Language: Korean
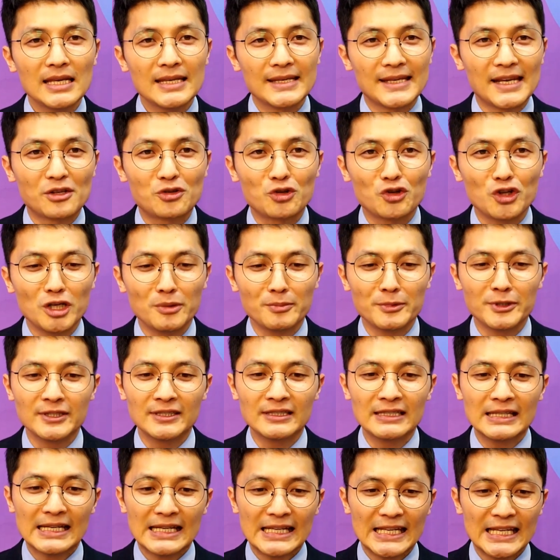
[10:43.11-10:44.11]

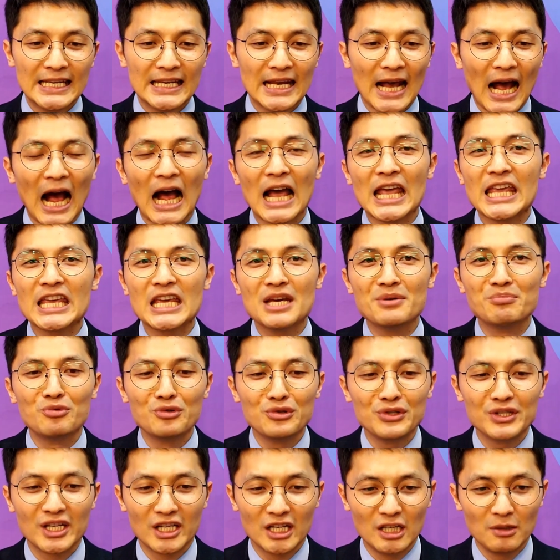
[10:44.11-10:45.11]
예수님은 이 아이의
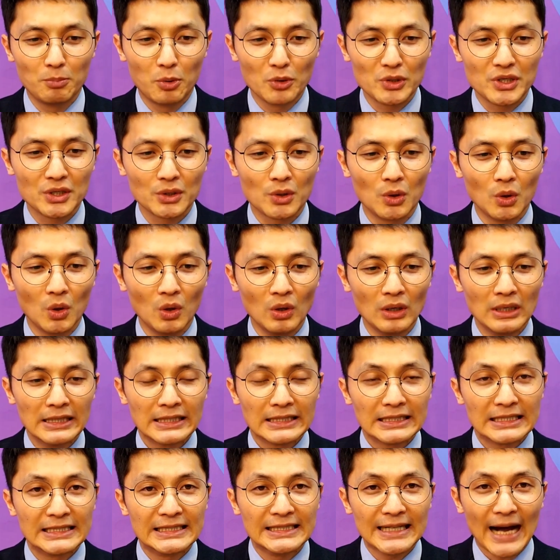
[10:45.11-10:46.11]
문제를
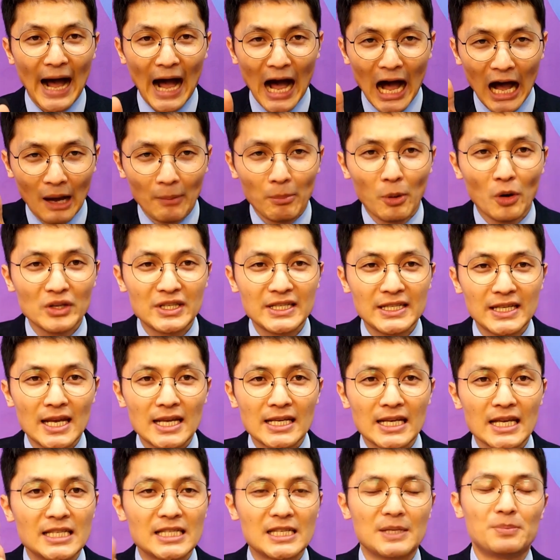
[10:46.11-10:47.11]
보시고 그
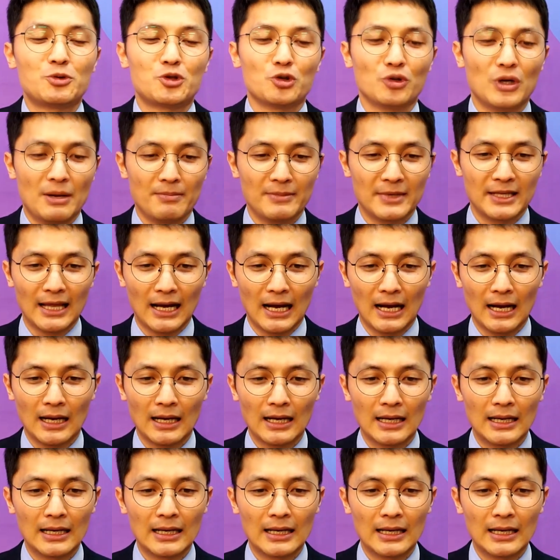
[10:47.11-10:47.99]
아버지에게 집중합니다.